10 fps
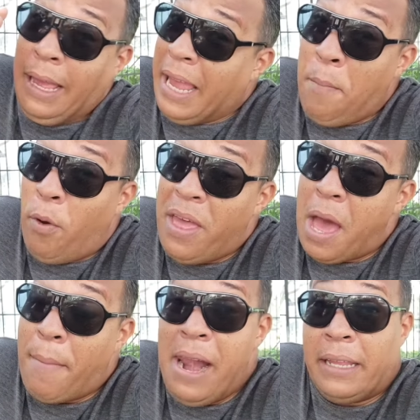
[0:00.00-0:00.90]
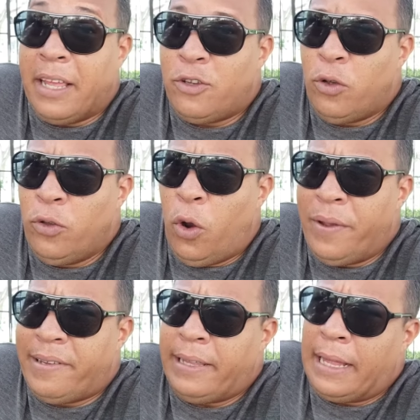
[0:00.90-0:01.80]
¿Qué puede llamar la atención de los
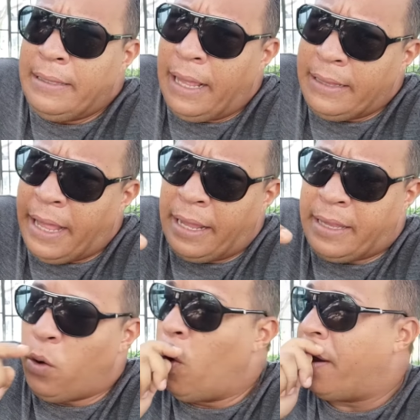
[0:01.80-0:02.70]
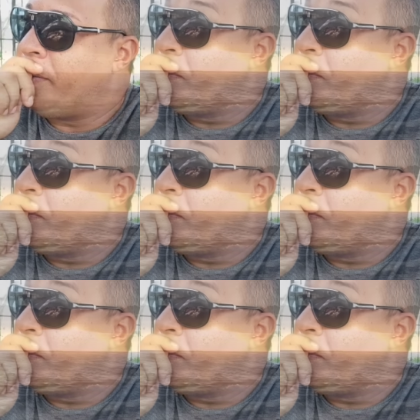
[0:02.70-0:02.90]
visitantes de este lugar?